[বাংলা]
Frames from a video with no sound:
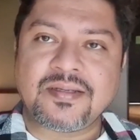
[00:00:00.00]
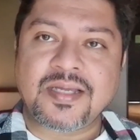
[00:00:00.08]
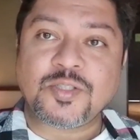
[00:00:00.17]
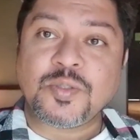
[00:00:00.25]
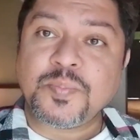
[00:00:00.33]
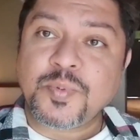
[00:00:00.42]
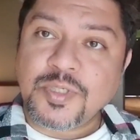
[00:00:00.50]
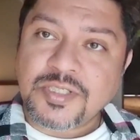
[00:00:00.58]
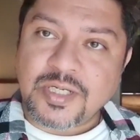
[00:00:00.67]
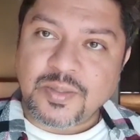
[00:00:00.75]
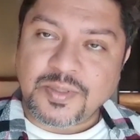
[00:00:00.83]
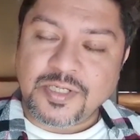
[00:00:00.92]
একজন
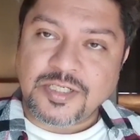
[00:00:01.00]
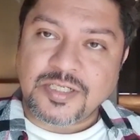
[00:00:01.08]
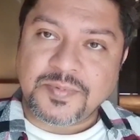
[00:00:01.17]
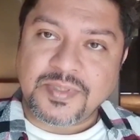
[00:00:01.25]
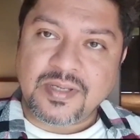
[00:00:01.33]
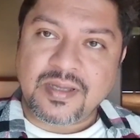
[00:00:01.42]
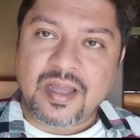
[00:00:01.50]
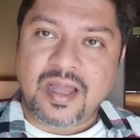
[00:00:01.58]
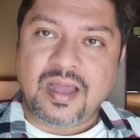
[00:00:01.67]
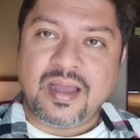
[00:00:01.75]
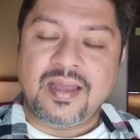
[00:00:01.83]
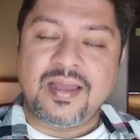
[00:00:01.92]
পরিচালক হিসেবে
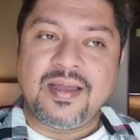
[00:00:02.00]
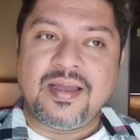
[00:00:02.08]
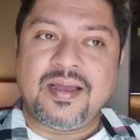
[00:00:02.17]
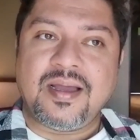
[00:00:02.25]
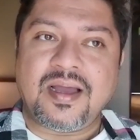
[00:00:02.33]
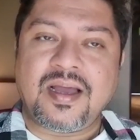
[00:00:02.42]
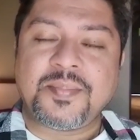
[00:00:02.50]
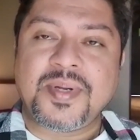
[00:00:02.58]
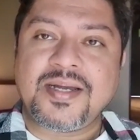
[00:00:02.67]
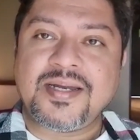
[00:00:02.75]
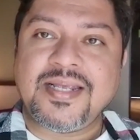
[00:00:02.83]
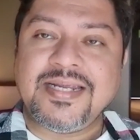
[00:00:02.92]

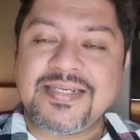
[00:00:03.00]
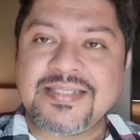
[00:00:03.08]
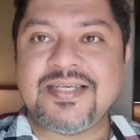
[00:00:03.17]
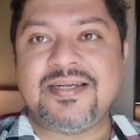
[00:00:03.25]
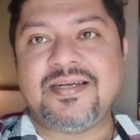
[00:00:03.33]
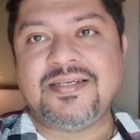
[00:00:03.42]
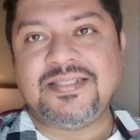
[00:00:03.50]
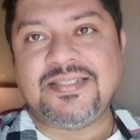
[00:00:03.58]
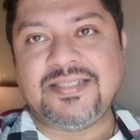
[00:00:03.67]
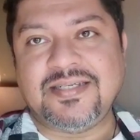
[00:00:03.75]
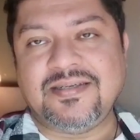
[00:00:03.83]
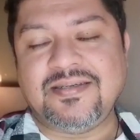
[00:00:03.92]
আমার এইটা জানার
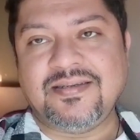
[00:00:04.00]
ইচ্ছে